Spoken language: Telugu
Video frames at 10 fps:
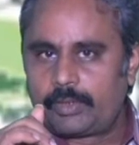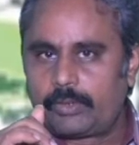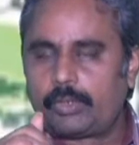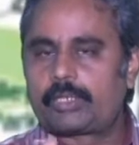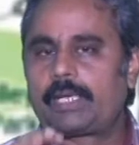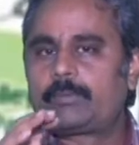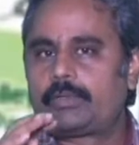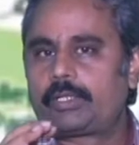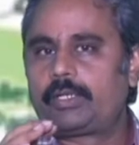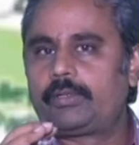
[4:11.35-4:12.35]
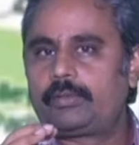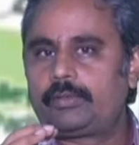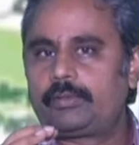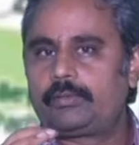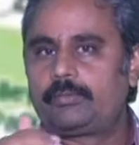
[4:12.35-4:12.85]
డోక్లాం కోడల్లో
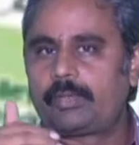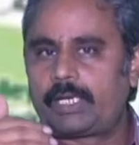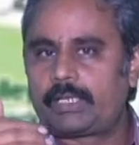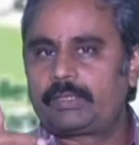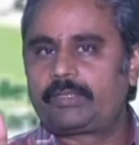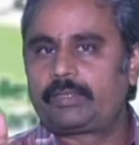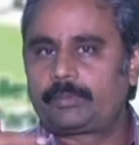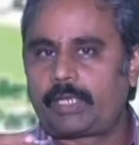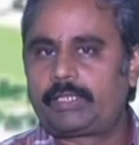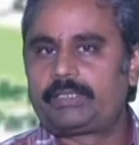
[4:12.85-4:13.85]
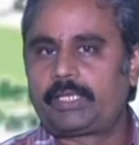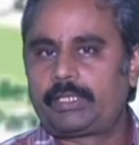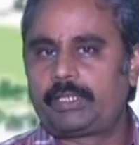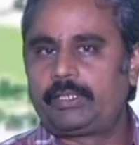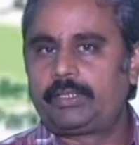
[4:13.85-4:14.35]
భారతదేశపు
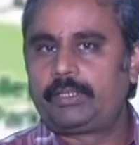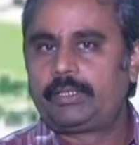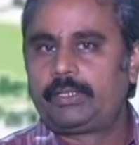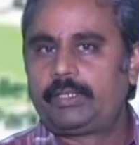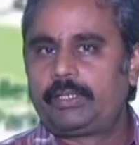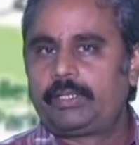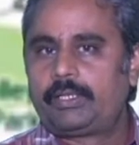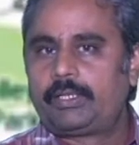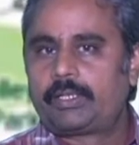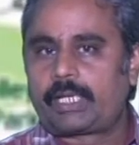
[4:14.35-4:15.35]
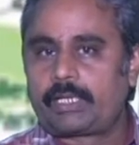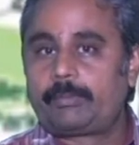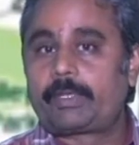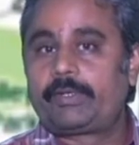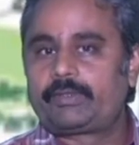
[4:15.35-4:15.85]
సైన్యాన్ని
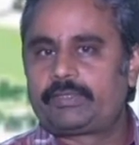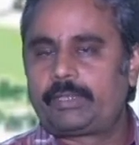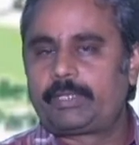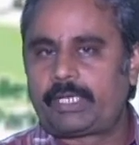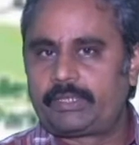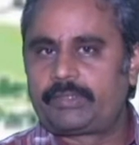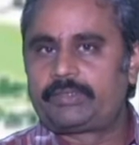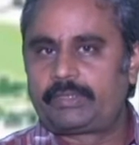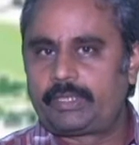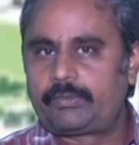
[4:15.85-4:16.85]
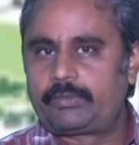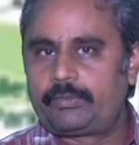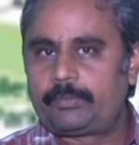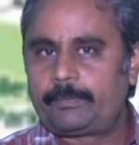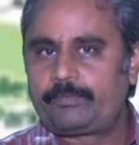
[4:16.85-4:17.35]
రంగప్రవేశం చేయమని ఆదేశించింది ఎవరు
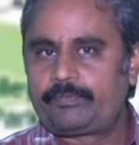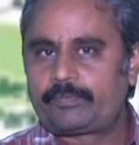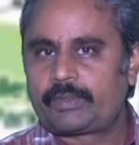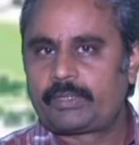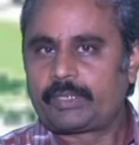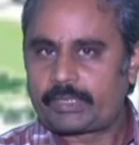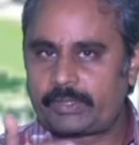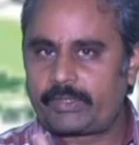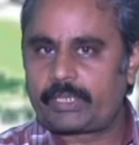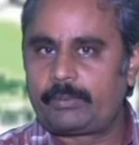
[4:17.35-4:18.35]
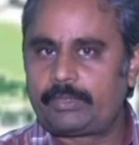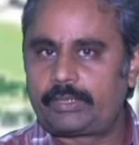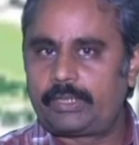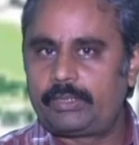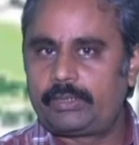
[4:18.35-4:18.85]
రక్షణ శాఖ
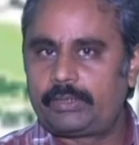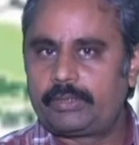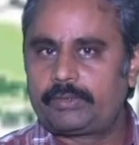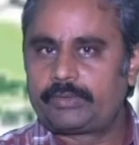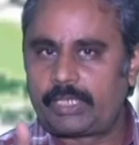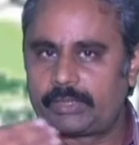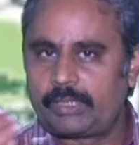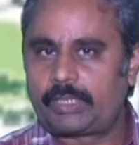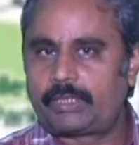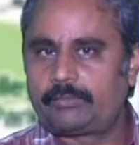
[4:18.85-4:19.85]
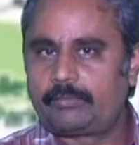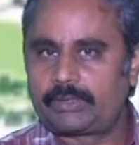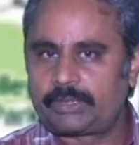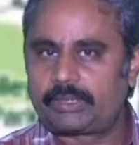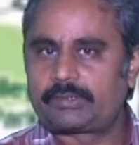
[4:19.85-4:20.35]
మంత్రి జాతీయ
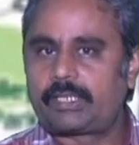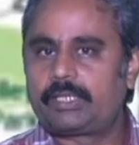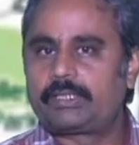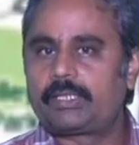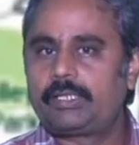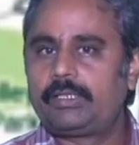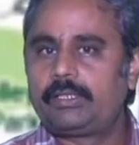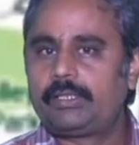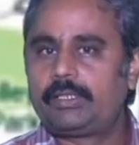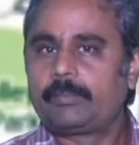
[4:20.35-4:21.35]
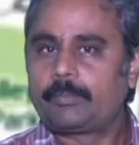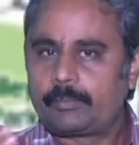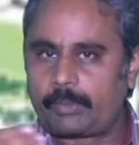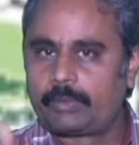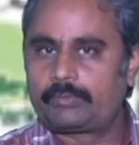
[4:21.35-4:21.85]
భద్రతా సలహాదార
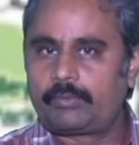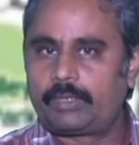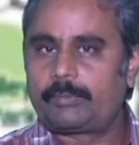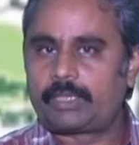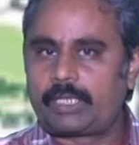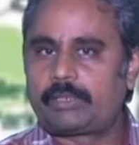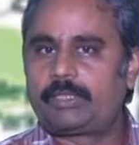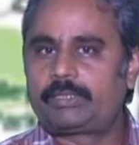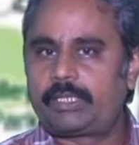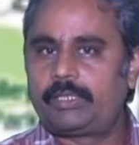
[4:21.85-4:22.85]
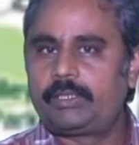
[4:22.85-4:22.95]
ప్రభుత్వమా ప్రధానమంత్రి